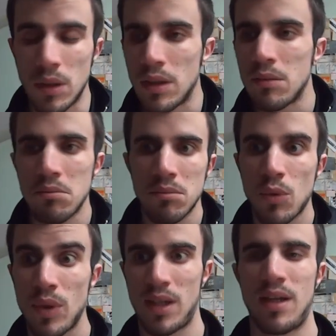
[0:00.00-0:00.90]
Eh,
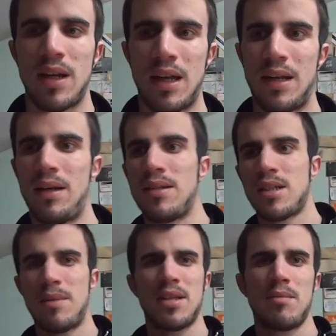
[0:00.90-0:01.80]
quindi eh,
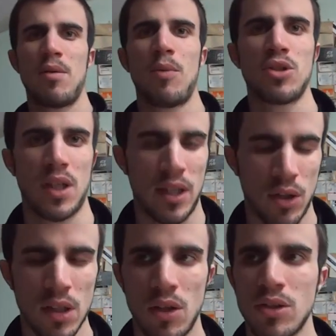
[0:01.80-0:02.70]
inizialmente mi ha un po' stranito
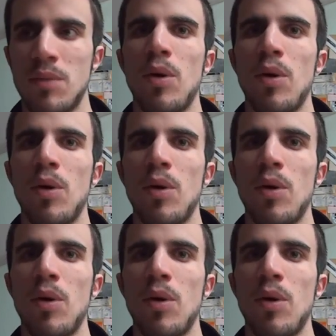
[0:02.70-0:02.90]
la cosa,